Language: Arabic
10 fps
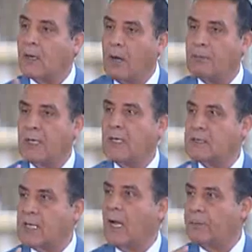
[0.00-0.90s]
قبل
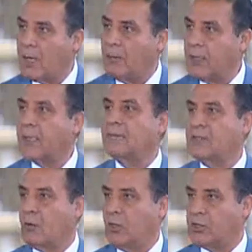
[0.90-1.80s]
الانسحاب قبل
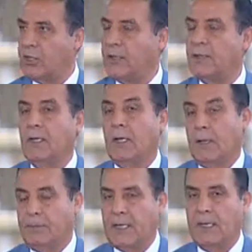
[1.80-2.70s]
25
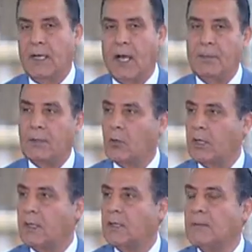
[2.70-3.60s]
ابريل عملوا
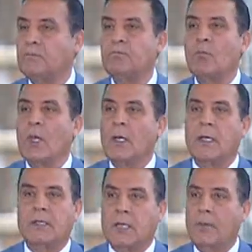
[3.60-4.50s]
ايه؟ مم.
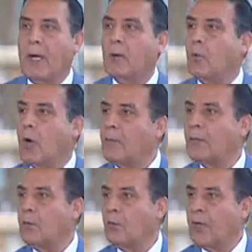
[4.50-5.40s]
اجتمعوا
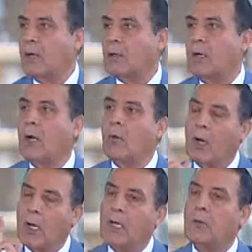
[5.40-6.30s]
وعملوا مظاهره
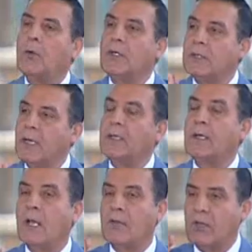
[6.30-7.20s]
وقالوا ان
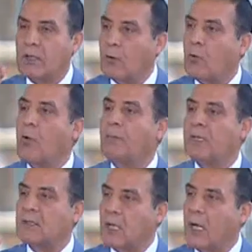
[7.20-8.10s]
احنا سنقوم
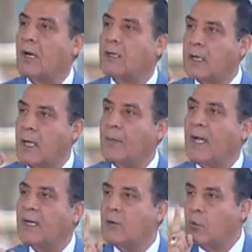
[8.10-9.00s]
بانتحار
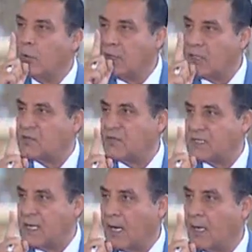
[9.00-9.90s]
جماعي كل نصف
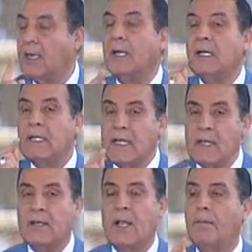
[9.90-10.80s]
ساعه اذ
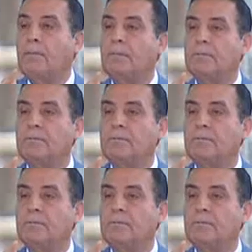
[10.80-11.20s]
لم